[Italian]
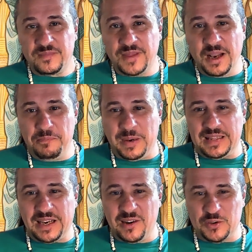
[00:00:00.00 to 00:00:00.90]
del
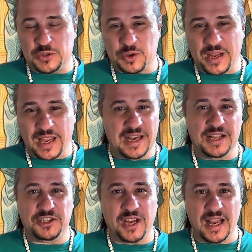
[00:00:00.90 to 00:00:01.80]
Padre nostro che è
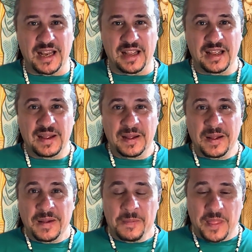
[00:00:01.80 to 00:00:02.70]
nei cieli,
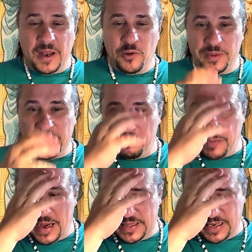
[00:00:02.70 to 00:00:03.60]
nel nome del
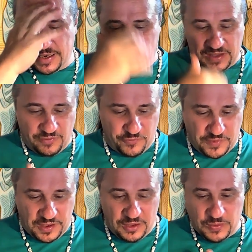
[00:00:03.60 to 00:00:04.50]
Padre, del
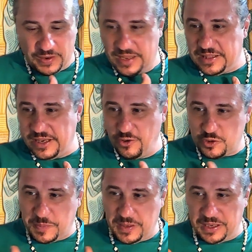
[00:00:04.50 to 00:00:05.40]
Figlio e dello
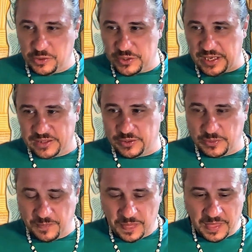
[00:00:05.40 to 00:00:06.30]
Spirito
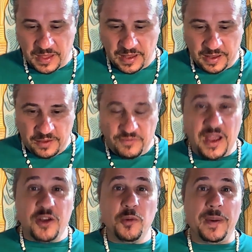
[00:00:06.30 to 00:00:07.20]
Santo.
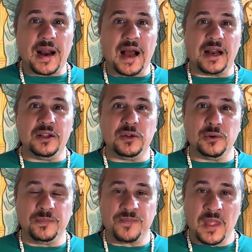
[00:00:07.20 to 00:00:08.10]
Vieni, o
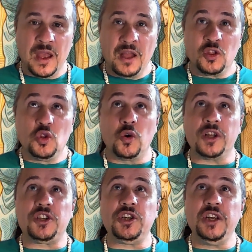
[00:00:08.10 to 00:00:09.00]
Paraclito,
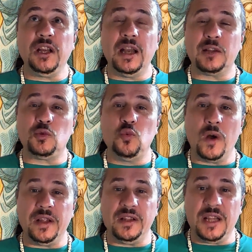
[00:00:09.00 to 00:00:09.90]
donaci la
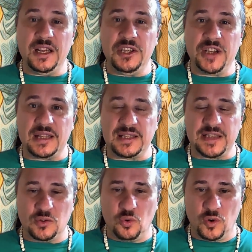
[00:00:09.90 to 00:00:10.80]
tua
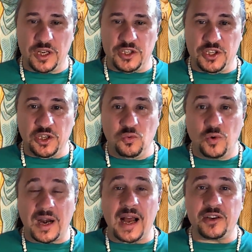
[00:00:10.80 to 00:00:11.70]
intelligenza, donaci un
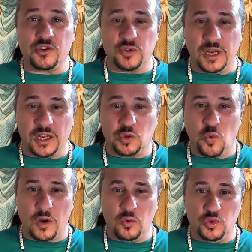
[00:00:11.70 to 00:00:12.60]
raggio della
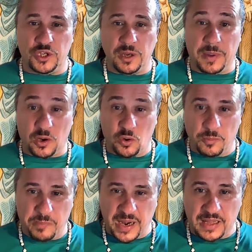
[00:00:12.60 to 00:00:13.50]
tua luce per
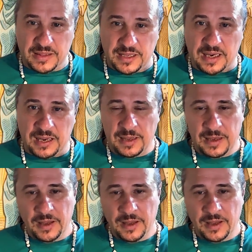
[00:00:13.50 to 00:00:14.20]
comprendere